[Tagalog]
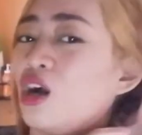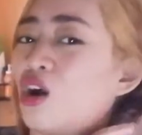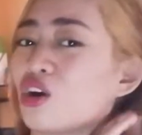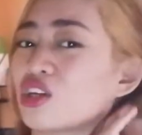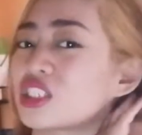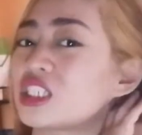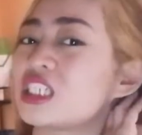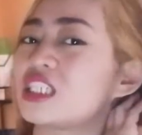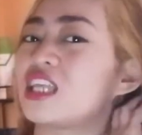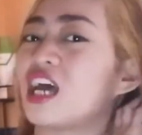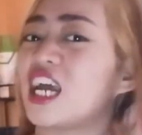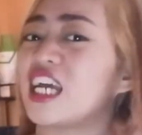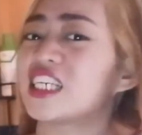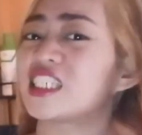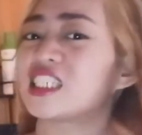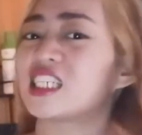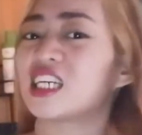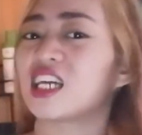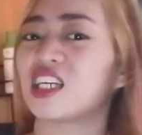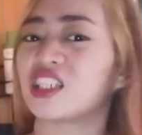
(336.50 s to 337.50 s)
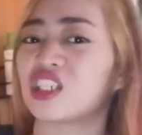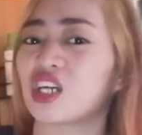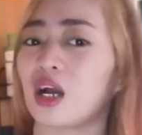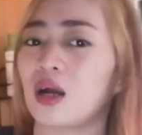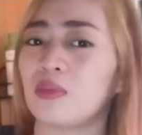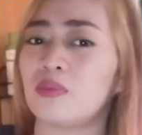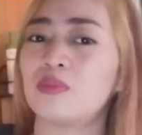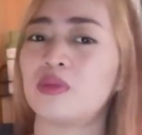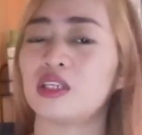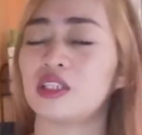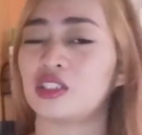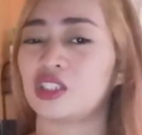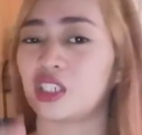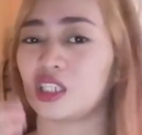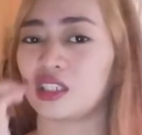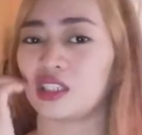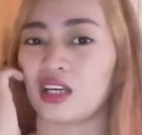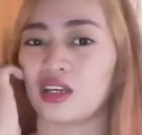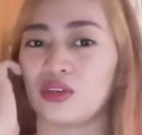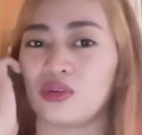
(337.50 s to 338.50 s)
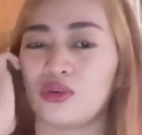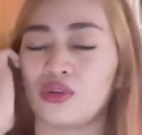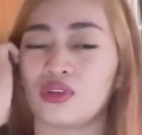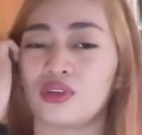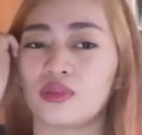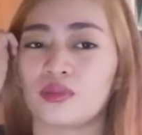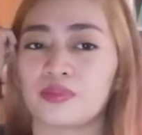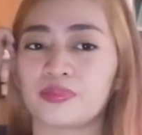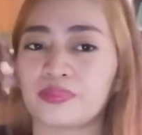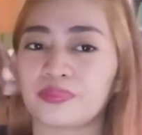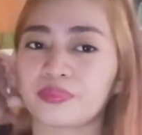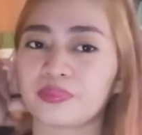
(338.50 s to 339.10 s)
oxidizing at saka bleaching na yon.